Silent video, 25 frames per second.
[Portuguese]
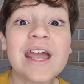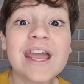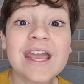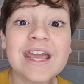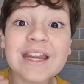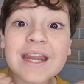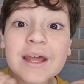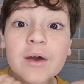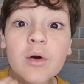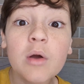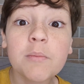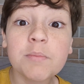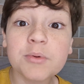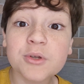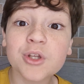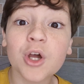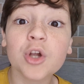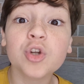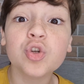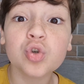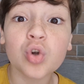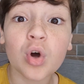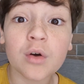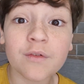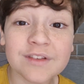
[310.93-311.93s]
e nenhum
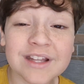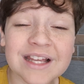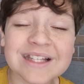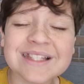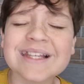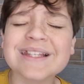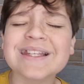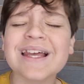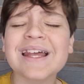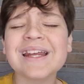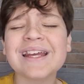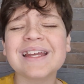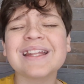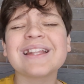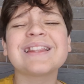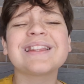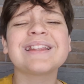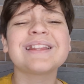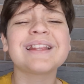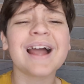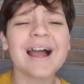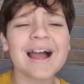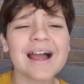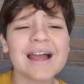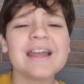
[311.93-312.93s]
episódio novo dessa série que
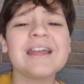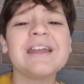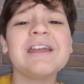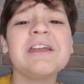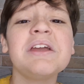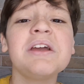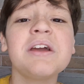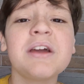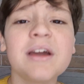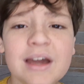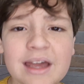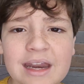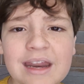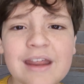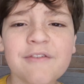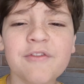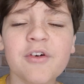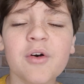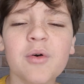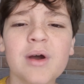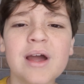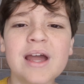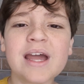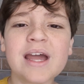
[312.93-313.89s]
tá incrível